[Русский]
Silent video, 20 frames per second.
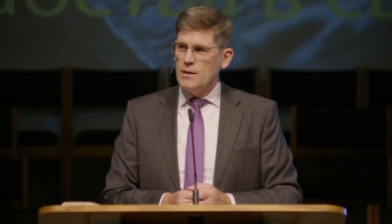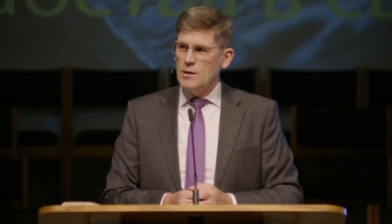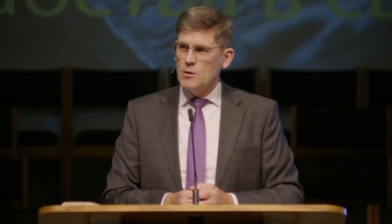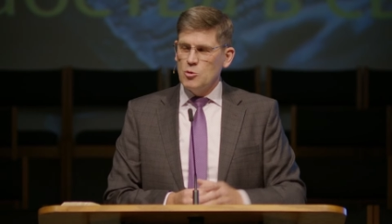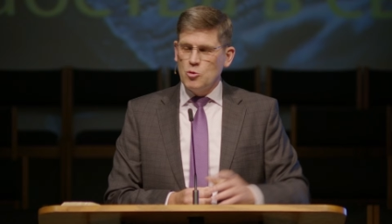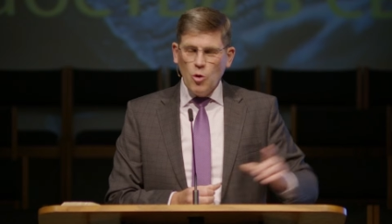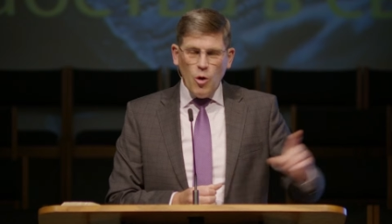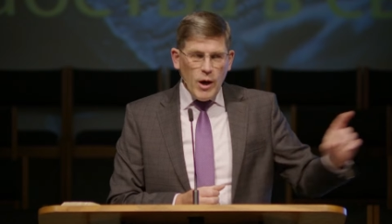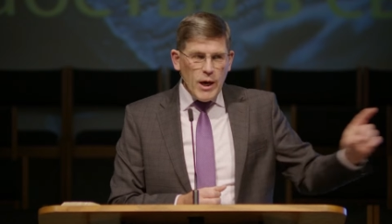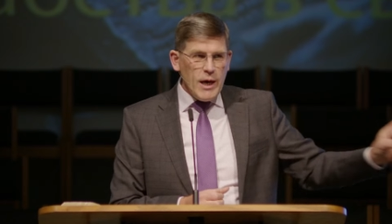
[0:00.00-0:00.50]

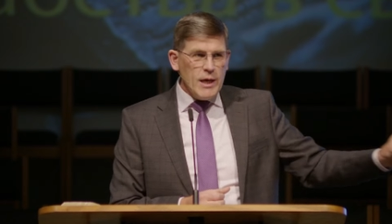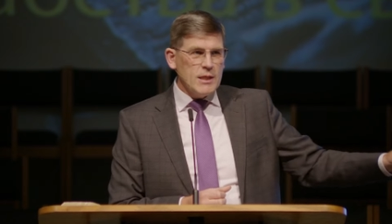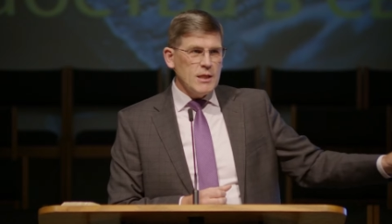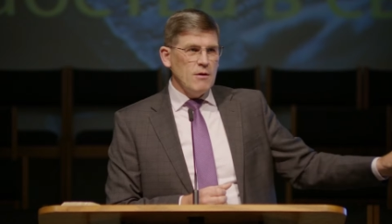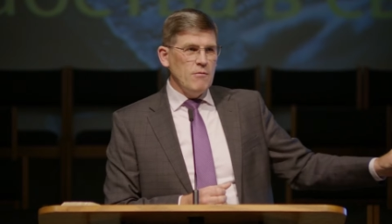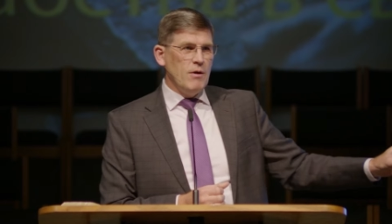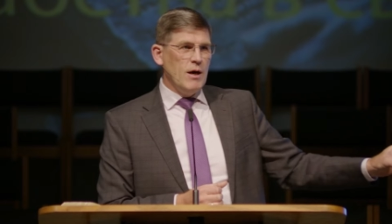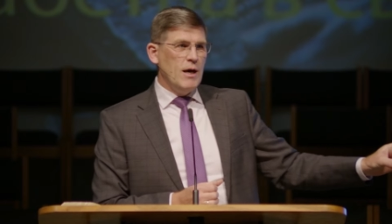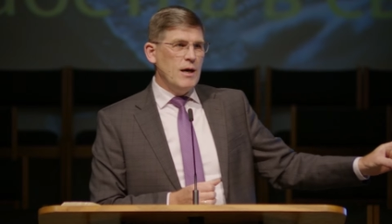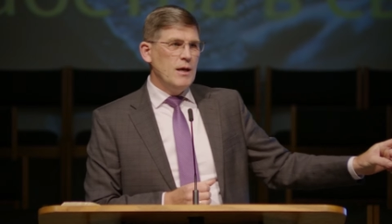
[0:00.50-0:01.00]
До
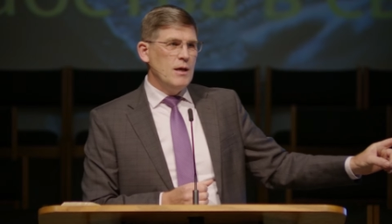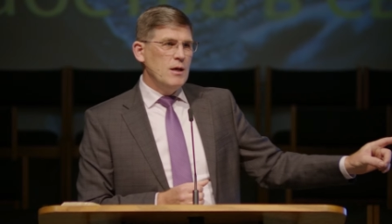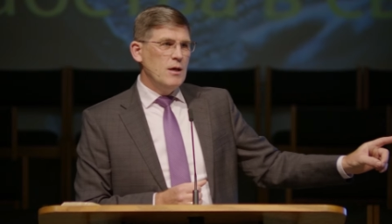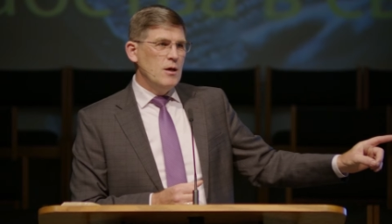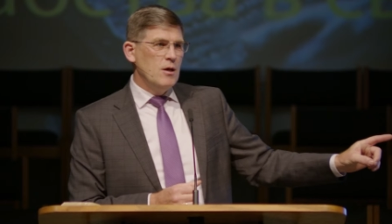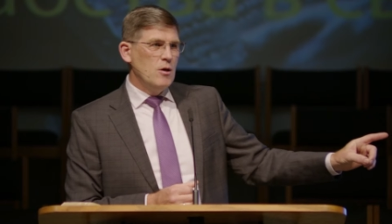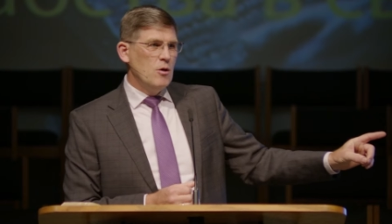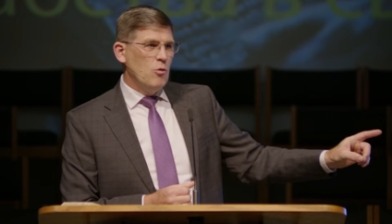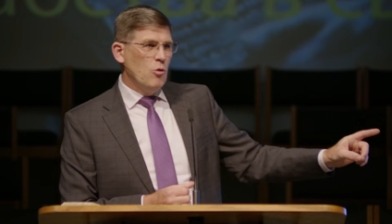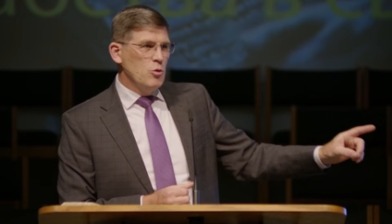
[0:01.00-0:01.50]
этого
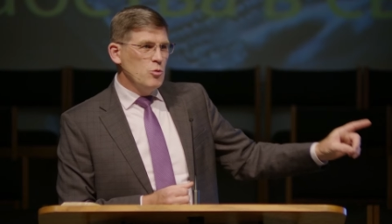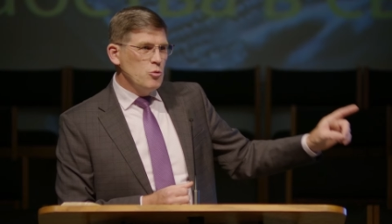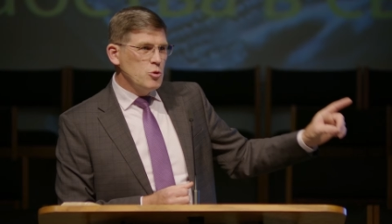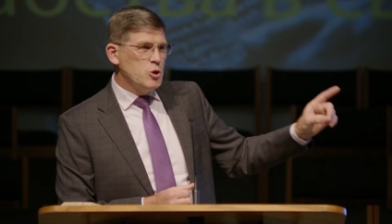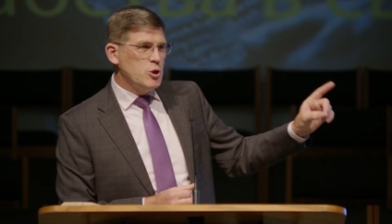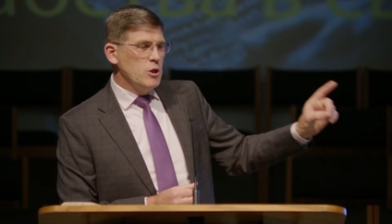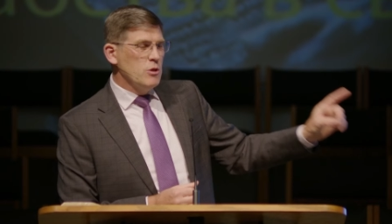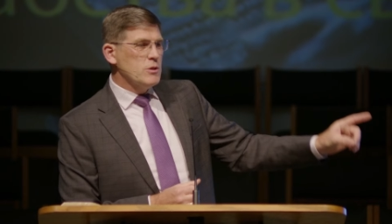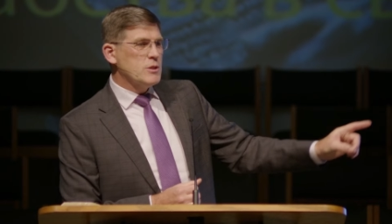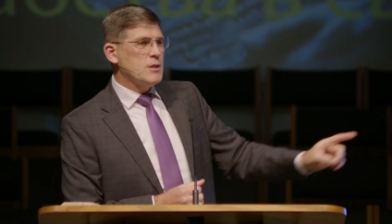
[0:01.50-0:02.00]
он
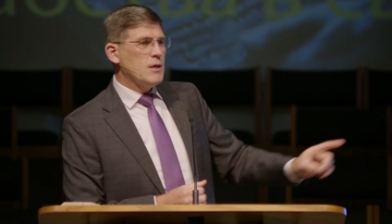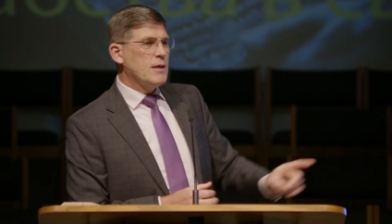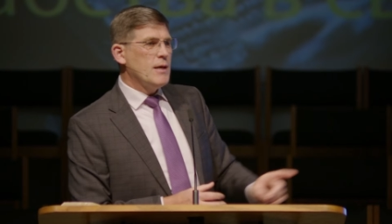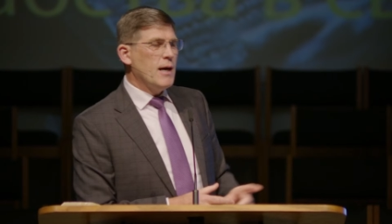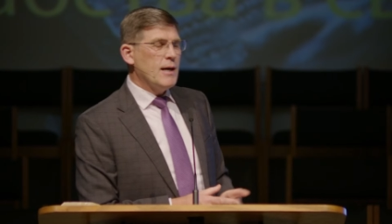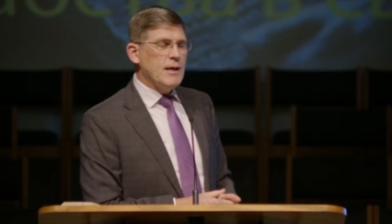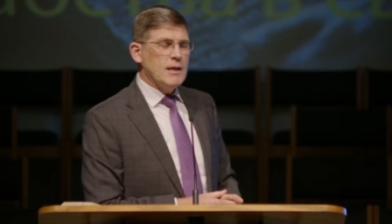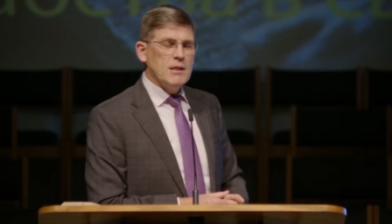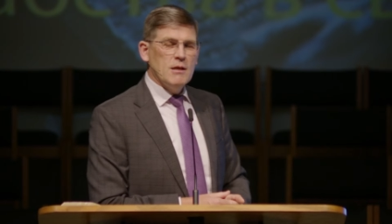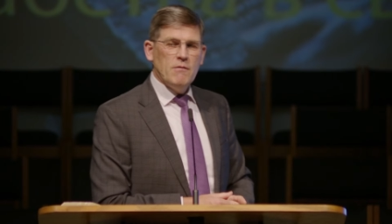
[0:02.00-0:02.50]
учился,
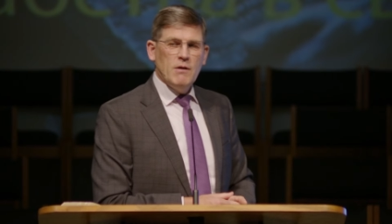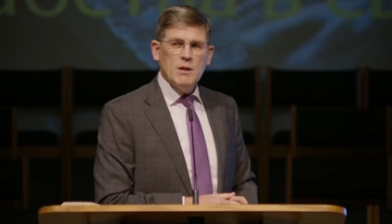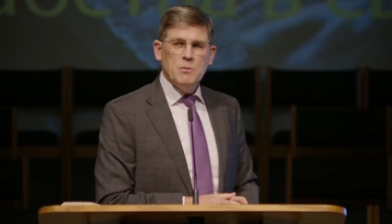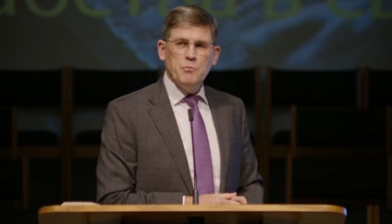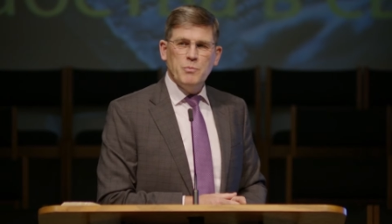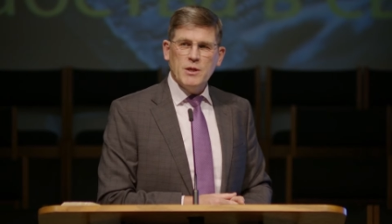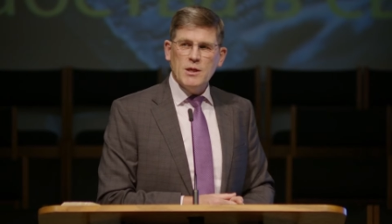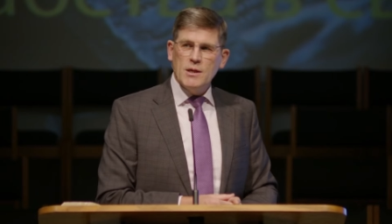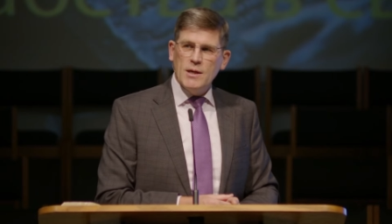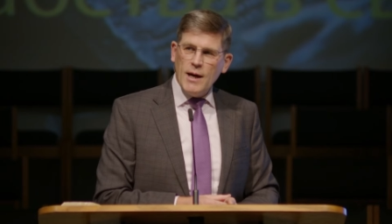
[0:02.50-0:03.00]
как отдавать
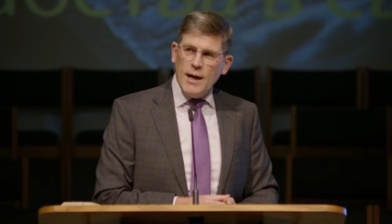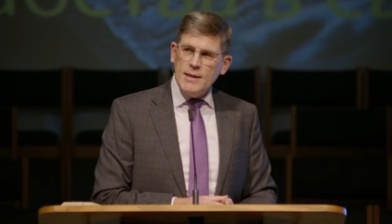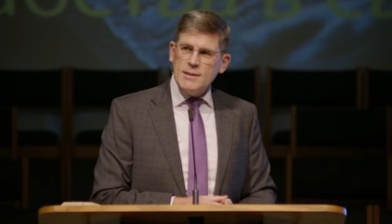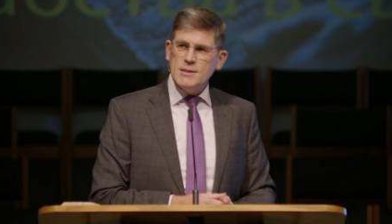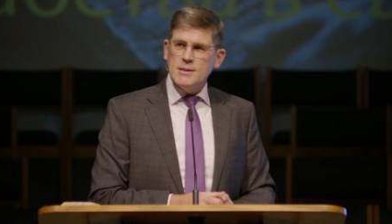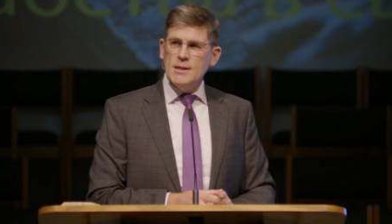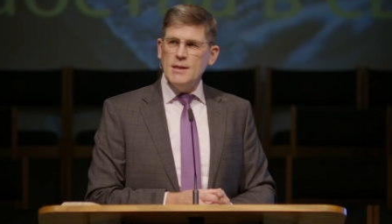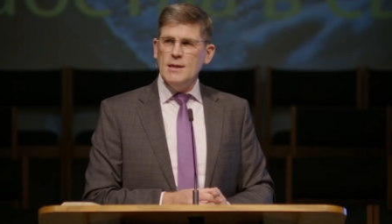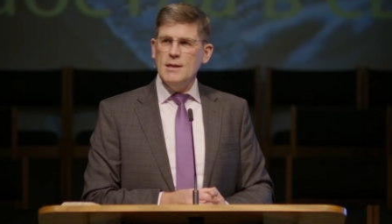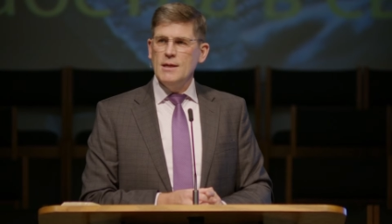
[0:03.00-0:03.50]

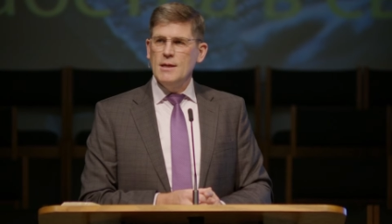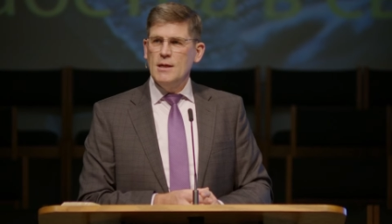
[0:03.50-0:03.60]
приказы,